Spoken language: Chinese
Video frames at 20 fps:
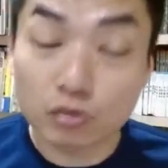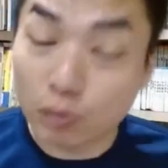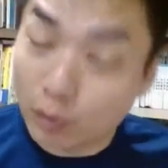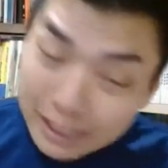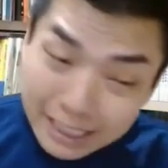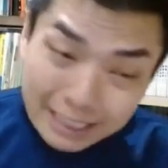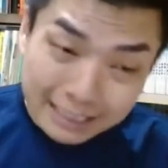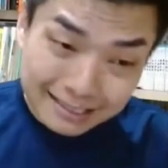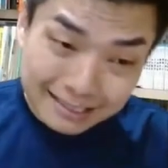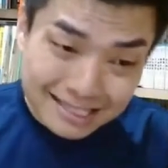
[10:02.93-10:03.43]

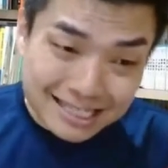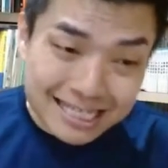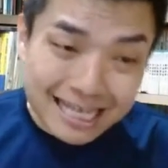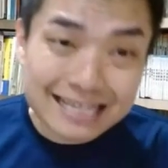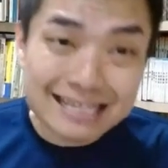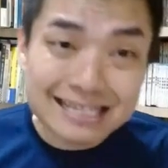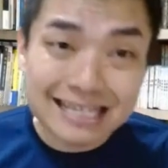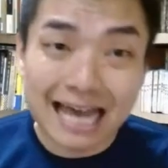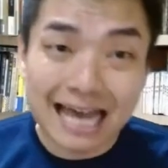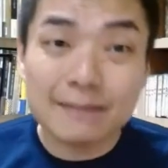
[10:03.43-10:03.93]
所以
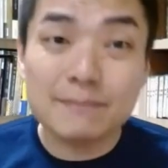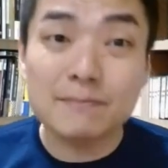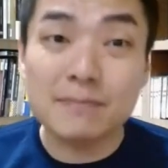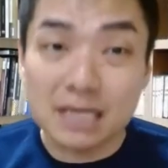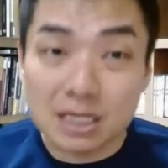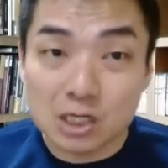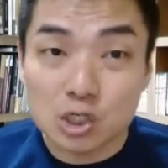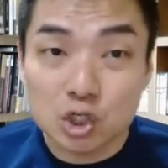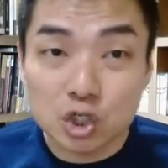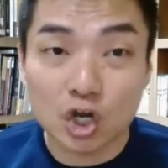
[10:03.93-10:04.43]
现在
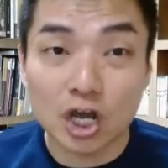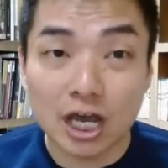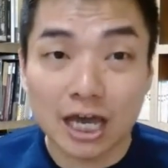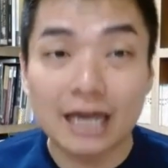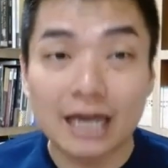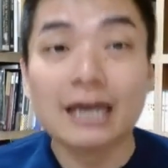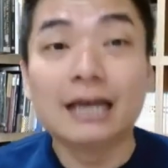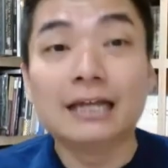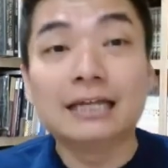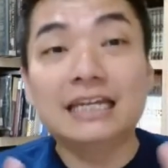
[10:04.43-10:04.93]
米缺，